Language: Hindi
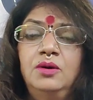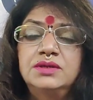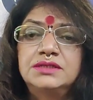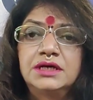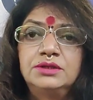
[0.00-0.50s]

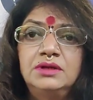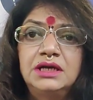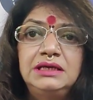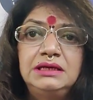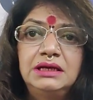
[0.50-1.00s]
हो सके तो
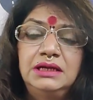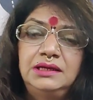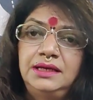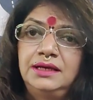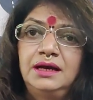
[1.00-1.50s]
लकी कलर
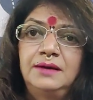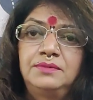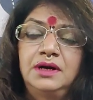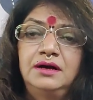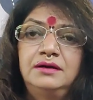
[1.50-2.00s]
रहेगा
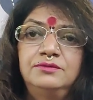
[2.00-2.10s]
आपका